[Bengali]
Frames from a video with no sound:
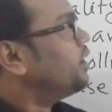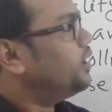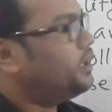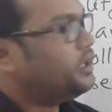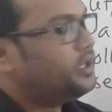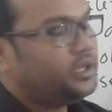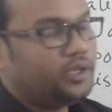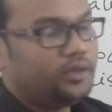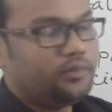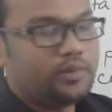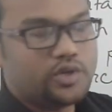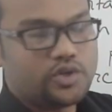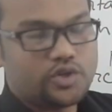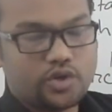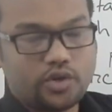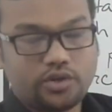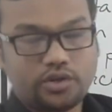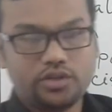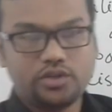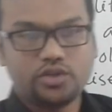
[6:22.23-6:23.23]
এই
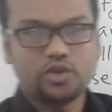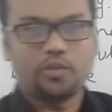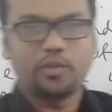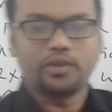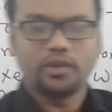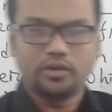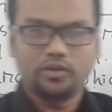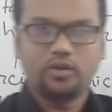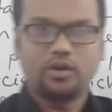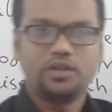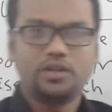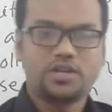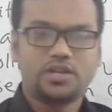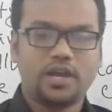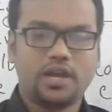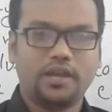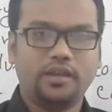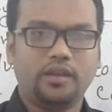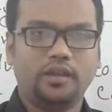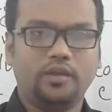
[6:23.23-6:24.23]
বিষয়টি সমাধান করা
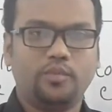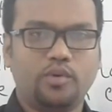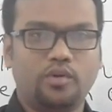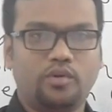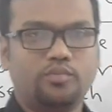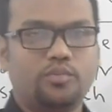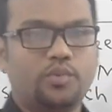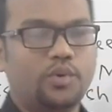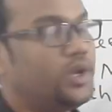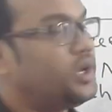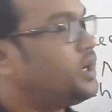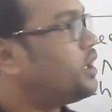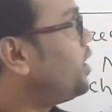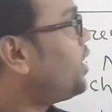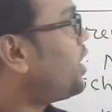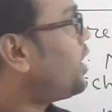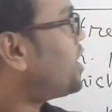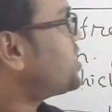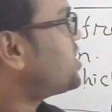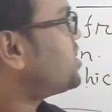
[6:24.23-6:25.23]
যায় এবং
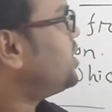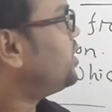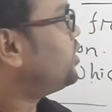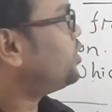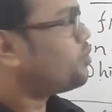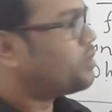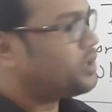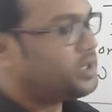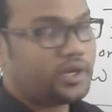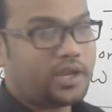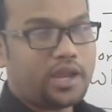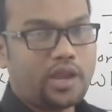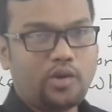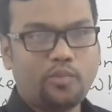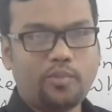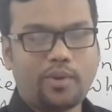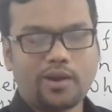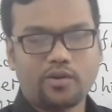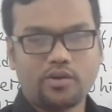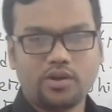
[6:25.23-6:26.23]
পরীক্ষায় আসলে তোমরা কেন
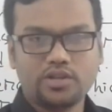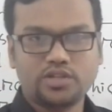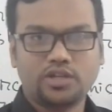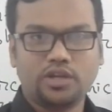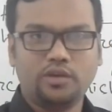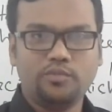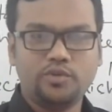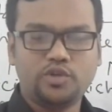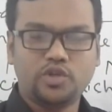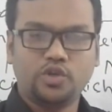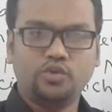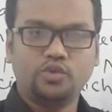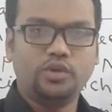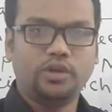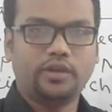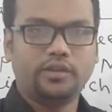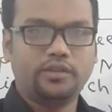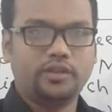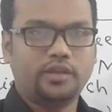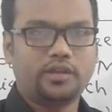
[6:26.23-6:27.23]
পারো না সেই বিষয়গুলো
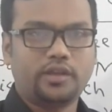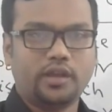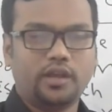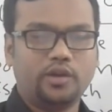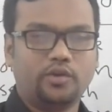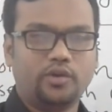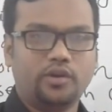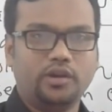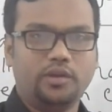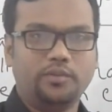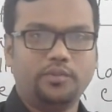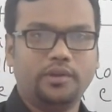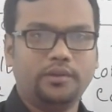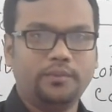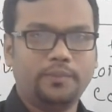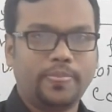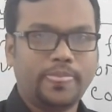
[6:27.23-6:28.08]
এখান থেকে খেয়াল করে নিবে